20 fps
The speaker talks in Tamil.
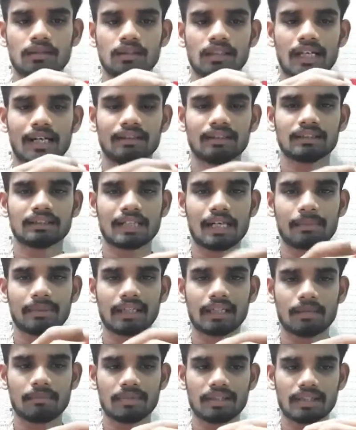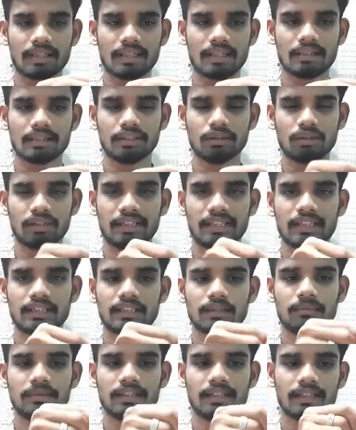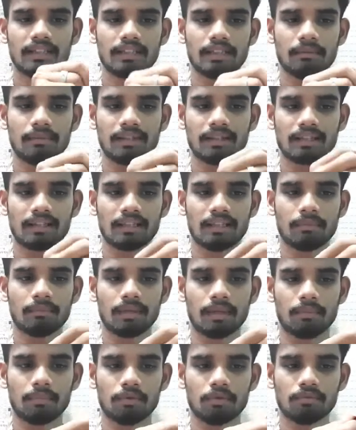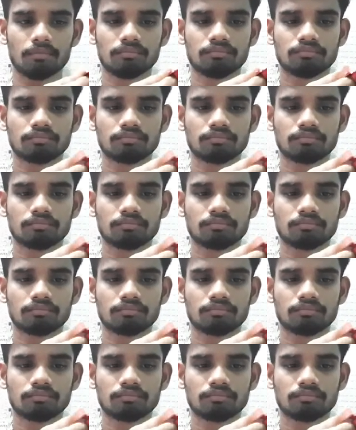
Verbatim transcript: நான் வந்து சாப்பிட்டே காமிக்கிறேன் இதோட டேஸ்ட் எப்படி இருக்குது அப்படிங்கிறத பார்ப்போம்